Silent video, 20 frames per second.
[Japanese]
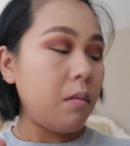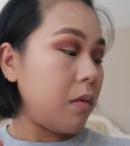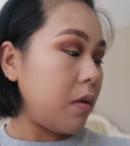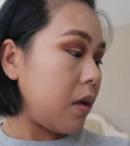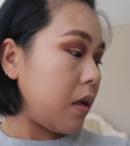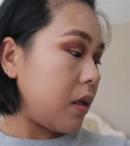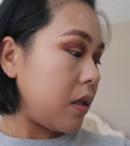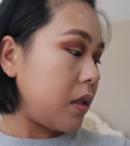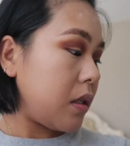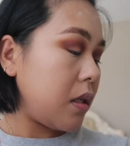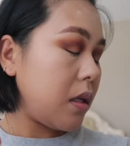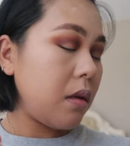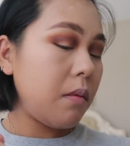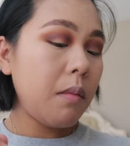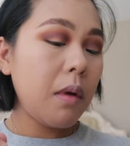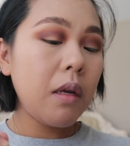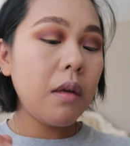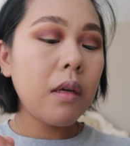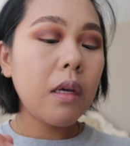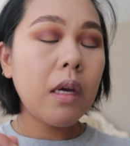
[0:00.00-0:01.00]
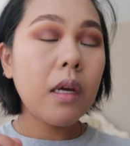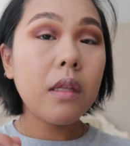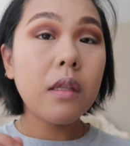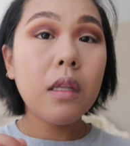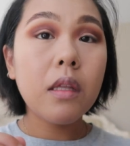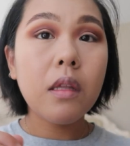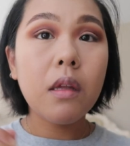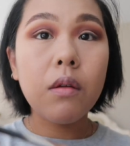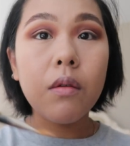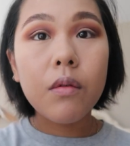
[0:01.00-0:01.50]
ブラシで、眉毛やっ
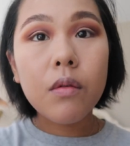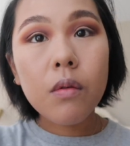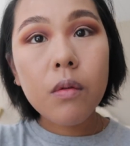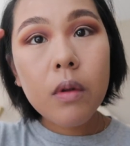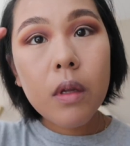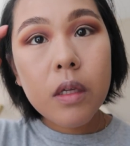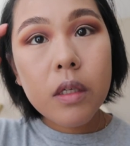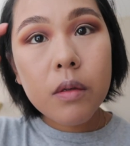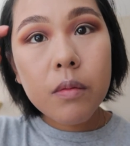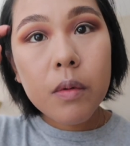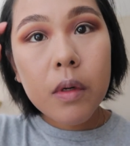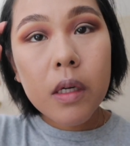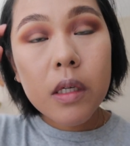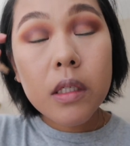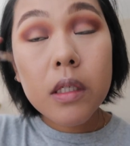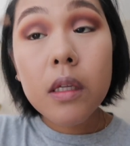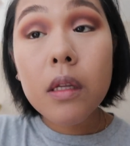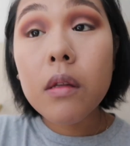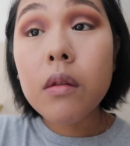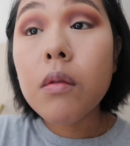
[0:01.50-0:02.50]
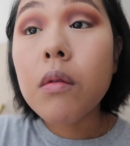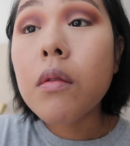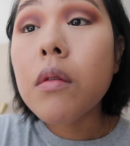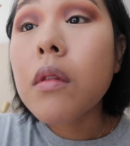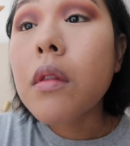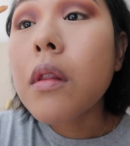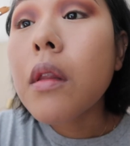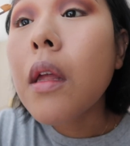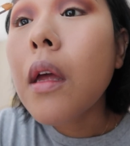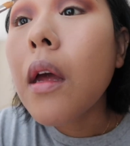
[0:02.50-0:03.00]
てたのと同じブラシで
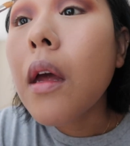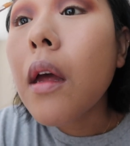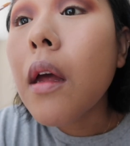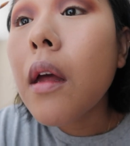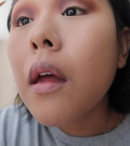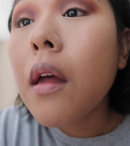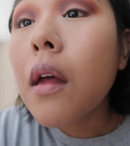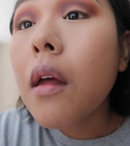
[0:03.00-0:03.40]
取って、